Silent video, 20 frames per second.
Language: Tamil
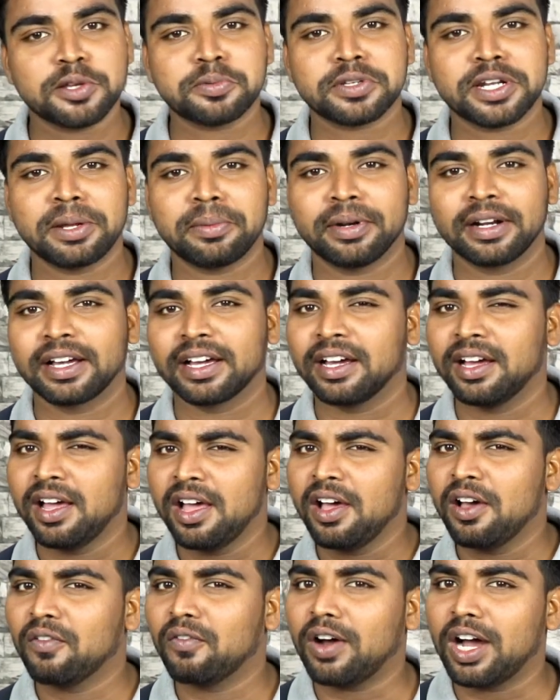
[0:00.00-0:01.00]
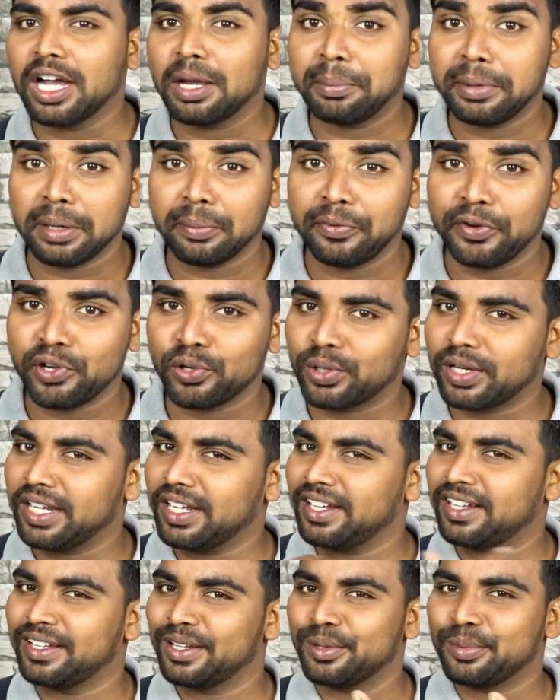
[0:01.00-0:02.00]
சப்ஸ்கிரைப் பண்ணுங்கள் வாங்க இப்போ நம்ம
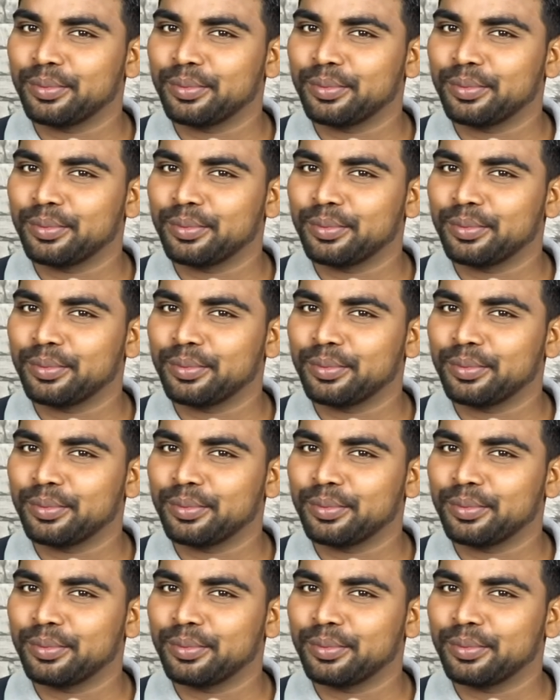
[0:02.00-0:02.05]
வீடியோக்குள்ளே